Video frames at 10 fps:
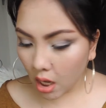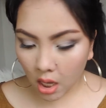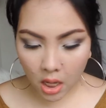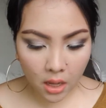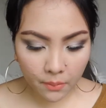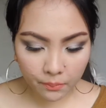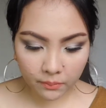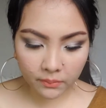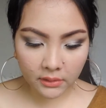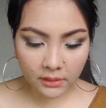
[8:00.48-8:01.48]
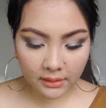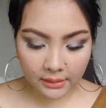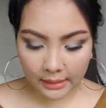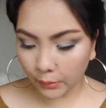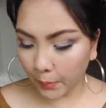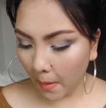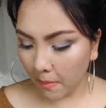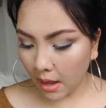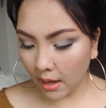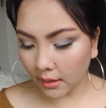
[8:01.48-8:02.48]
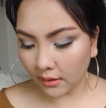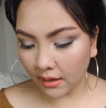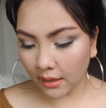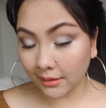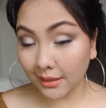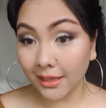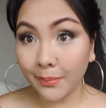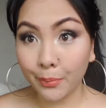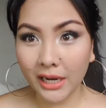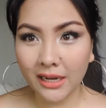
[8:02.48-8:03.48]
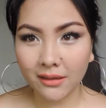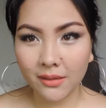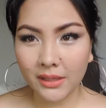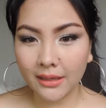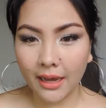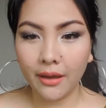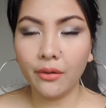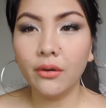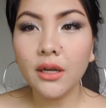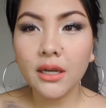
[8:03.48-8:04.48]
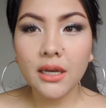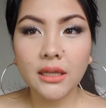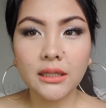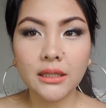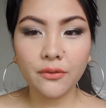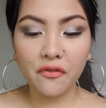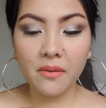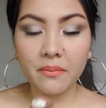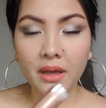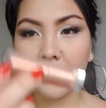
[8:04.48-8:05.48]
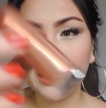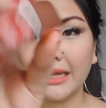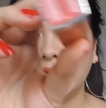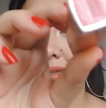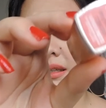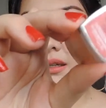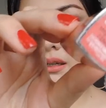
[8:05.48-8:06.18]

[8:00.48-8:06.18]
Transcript: Um, ano pa ba? Uh, sa lip product naman tayo. This is from Maybelline.